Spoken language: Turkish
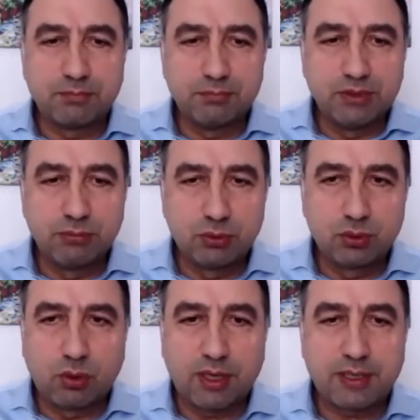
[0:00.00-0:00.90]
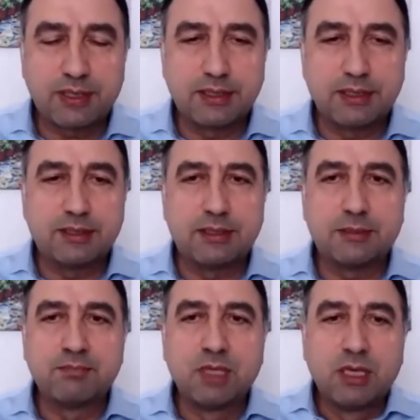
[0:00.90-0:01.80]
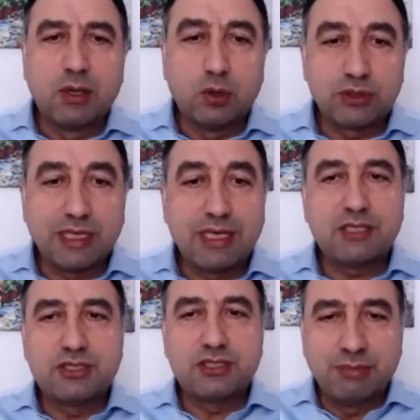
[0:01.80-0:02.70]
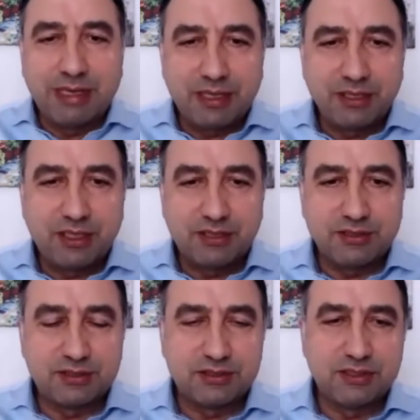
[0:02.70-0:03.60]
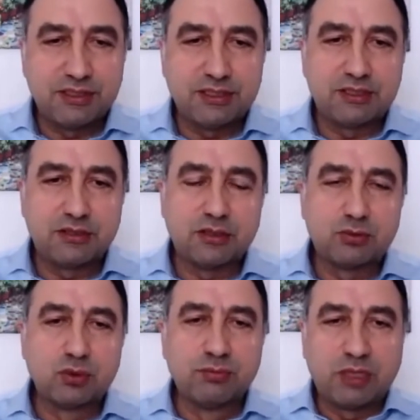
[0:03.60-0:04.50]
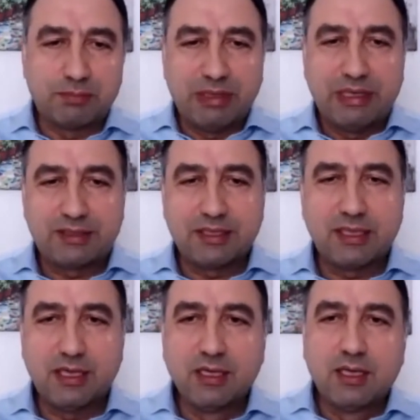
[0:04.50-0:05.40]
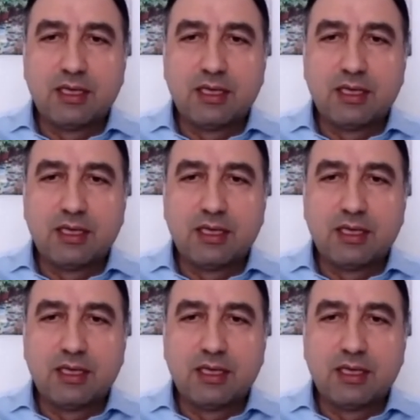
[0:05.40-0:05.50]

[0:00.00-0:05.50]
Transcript: bir bütün olarak e, özelleştirmelerin getirdiği e, durumla birlikte de